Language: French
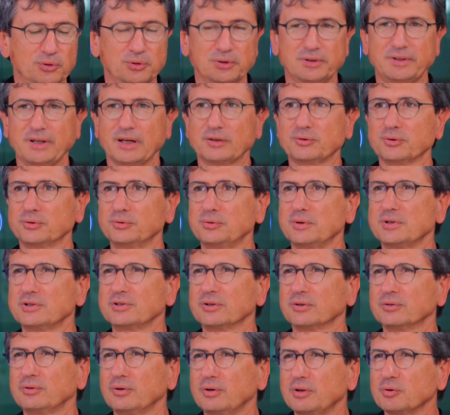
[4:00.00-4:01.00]
le théâtre de
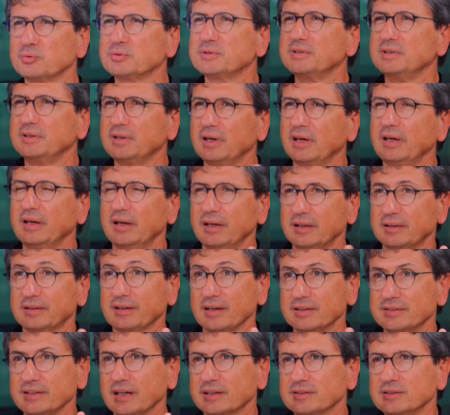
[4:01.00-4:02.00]
l'Échandol est aussi
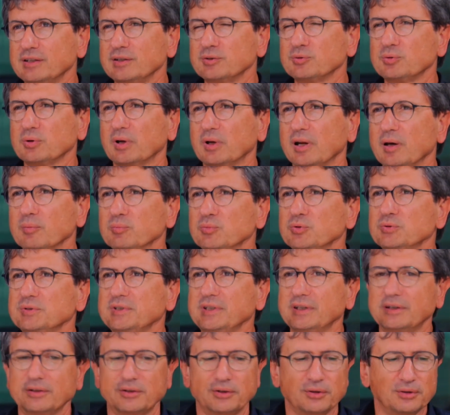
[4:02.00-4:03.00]
très axé sur la
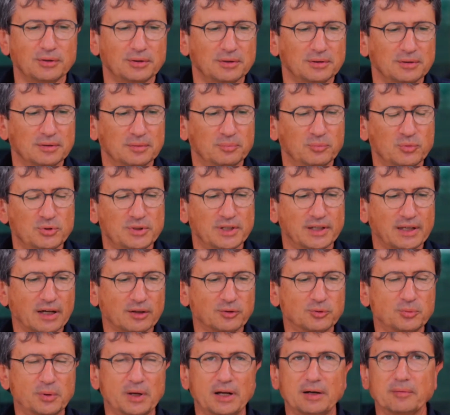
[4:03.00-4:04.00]
musique, euh, musique
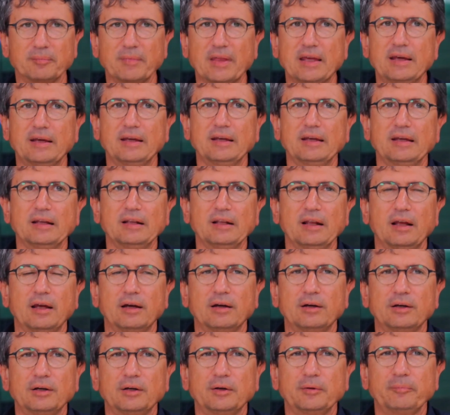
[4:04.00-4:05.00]
actuelle.
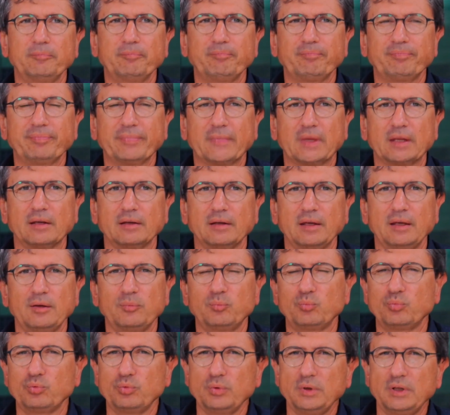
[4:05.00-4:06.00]
et
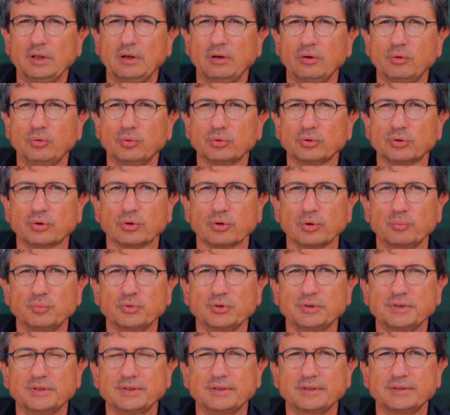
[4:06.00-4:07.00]
puis l'autre
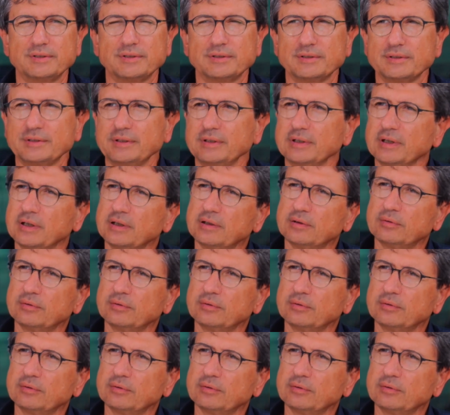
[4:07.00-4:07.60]
musicien,